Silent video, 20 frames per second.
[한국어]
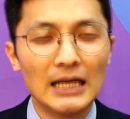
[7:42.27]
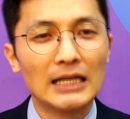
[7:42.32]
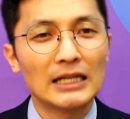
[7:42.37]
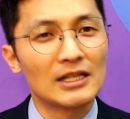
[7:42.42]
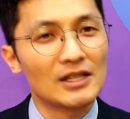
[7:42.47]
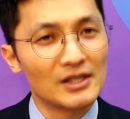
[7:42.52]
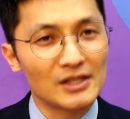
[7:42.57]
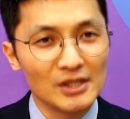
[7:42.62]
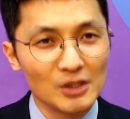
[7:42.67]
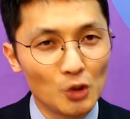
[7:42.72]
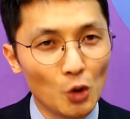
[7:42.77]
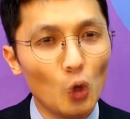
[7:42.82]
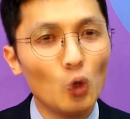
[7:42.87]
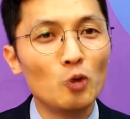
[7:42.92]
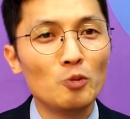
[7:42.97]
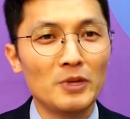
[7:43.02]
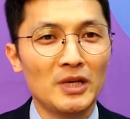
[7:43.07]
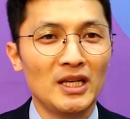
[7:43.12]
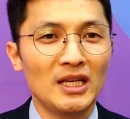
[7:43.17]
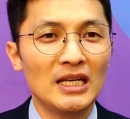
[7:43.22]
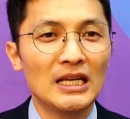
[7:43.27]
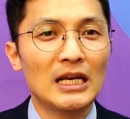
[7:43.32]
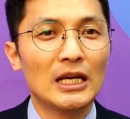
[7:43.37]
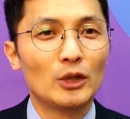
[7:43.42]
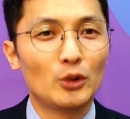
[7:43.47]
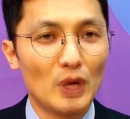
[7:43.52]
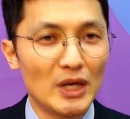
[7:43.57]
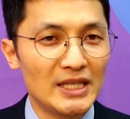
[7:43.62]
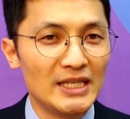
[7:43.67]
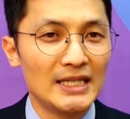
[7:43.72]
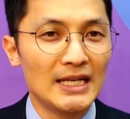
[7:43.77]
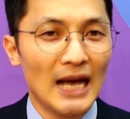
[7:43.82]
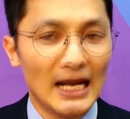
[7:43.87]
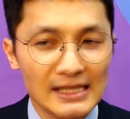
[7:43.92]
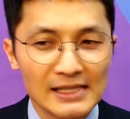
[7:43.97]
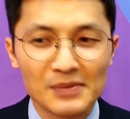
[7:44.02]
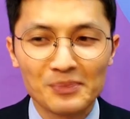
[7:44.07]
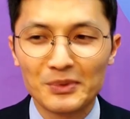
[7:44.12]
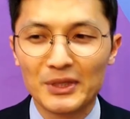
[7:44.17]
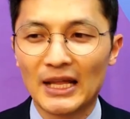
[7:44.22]
그것은 도움이 되지
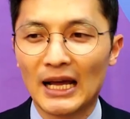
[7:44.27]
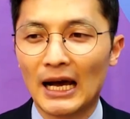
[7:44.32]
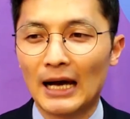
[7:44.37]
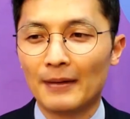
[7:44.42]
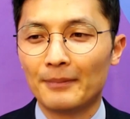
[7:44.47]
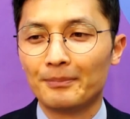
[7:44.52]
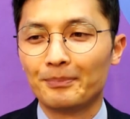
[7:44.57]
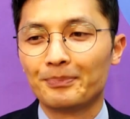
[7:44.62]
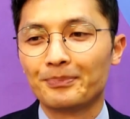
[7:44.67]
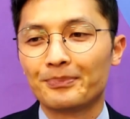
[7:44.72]
않습니다.